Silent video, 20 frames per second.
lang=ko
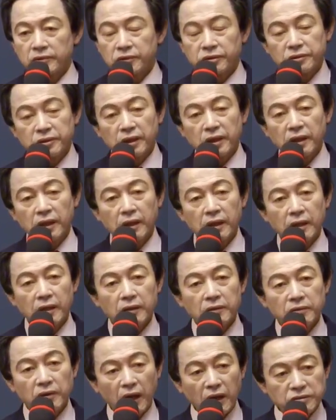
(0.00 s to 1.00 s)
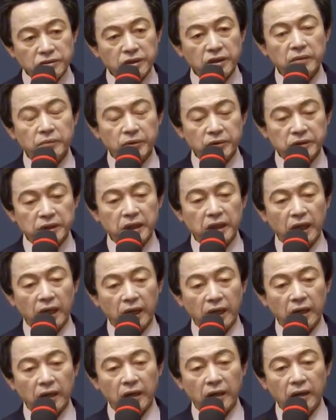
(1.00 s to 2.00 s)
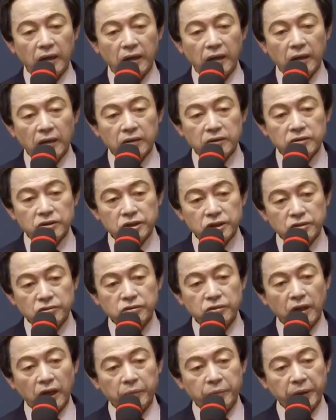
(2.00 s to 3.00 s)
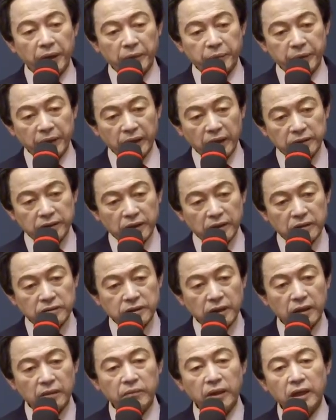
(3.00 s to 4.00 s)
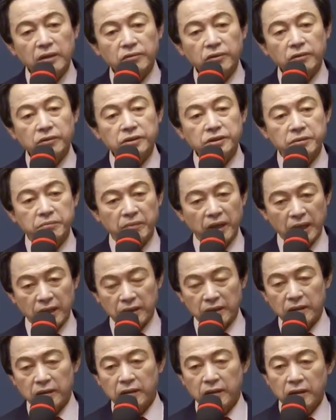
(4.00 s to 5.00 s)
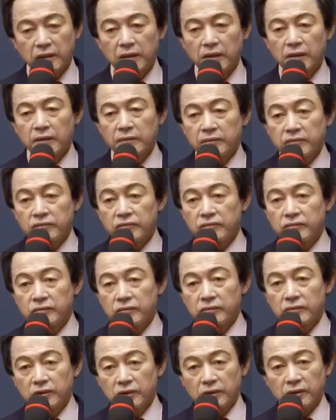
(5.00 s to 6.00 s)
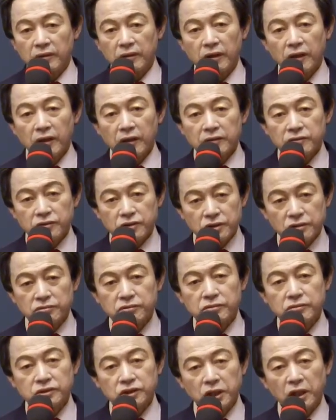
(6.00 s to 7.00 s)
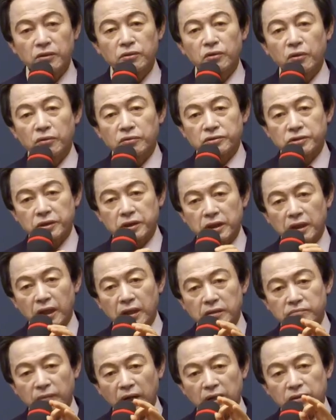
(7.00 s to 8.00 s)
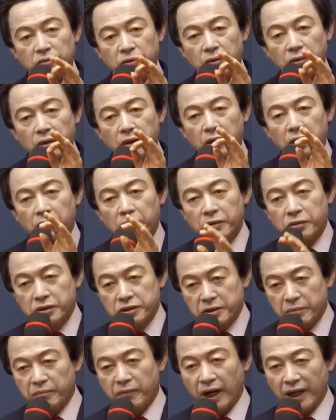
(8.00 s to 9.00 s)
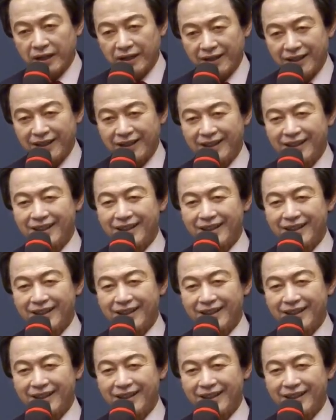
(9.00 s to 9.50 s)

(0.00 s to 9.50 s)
근데 나중에 보니까 지구가 팽팽하다는 사람 말도 거짓말. 어, 지구 천동설이라는 말도 거짓말.